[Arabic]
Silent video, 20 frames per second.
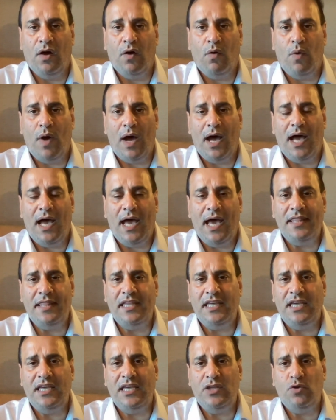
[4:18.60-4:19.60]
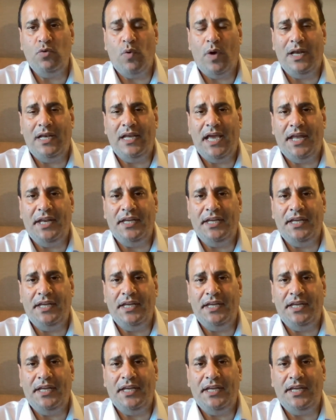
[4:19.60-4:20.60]
وهذه دول
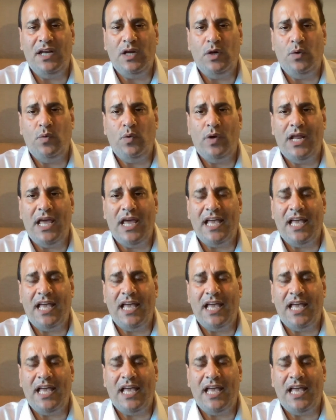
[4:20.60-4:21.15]
يعني حليفه